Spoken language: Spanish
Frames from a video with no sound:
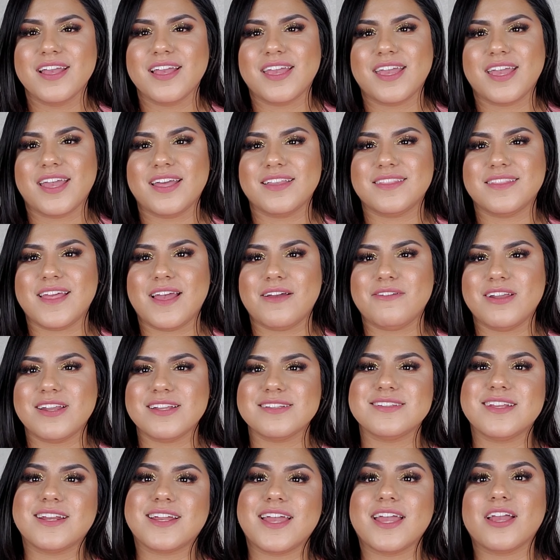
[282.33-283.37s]
que te hablan
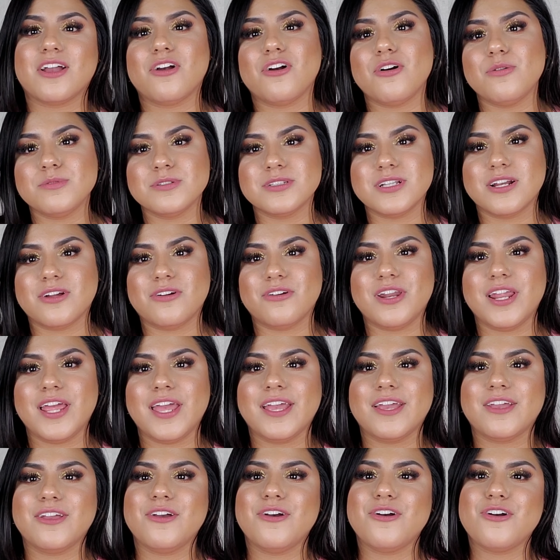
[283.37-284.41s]
acerca de cómo es el
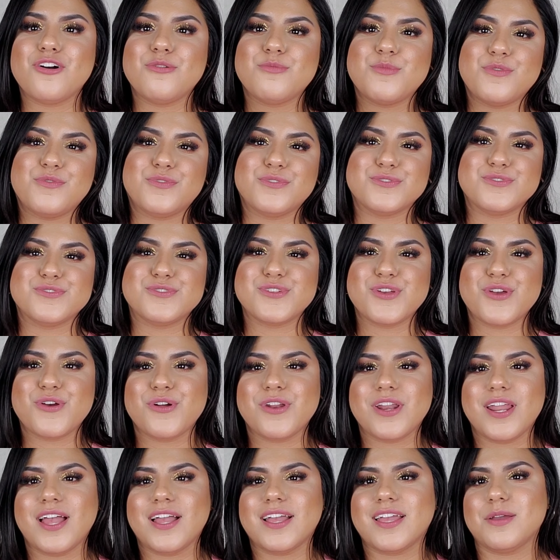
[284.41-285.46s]
colegio, cómo
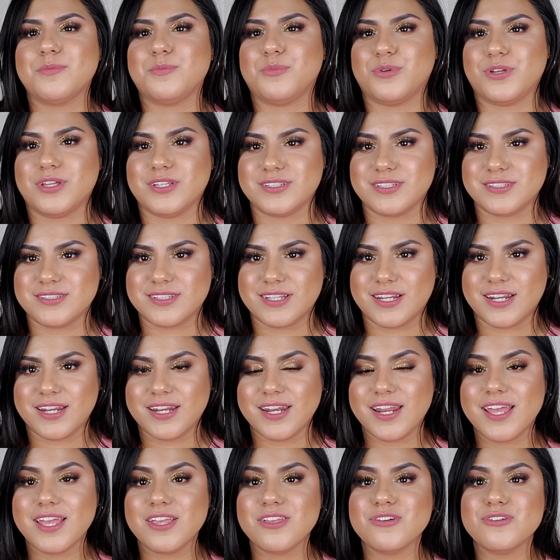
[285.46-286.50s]
funciona, qué puedes hacer
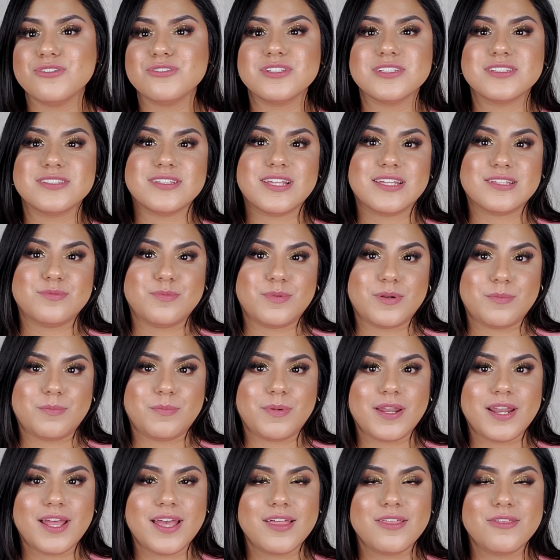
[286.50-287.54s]
en ellos, si estás
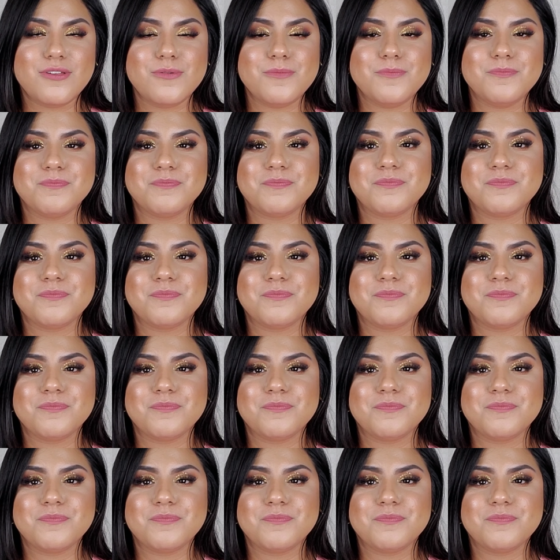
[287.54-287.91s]
preparado